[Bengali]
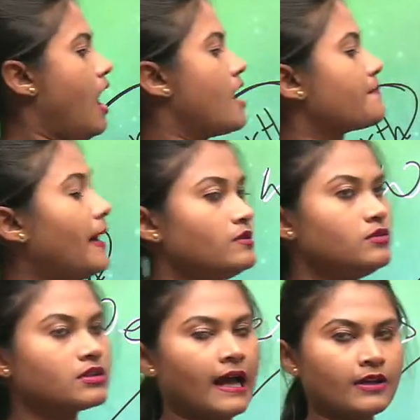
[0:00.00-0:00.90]
আর
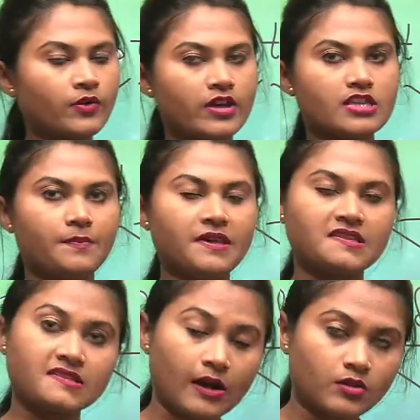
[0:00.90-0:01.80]
বালুরঘাট হয়ে যাবে
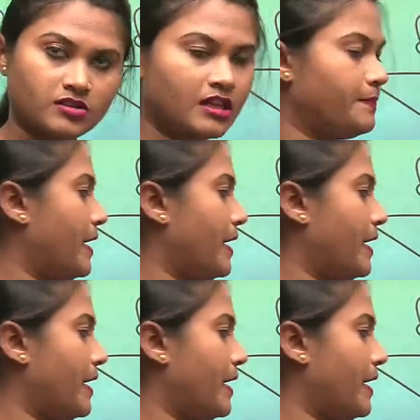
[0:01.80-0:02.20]
সাউথের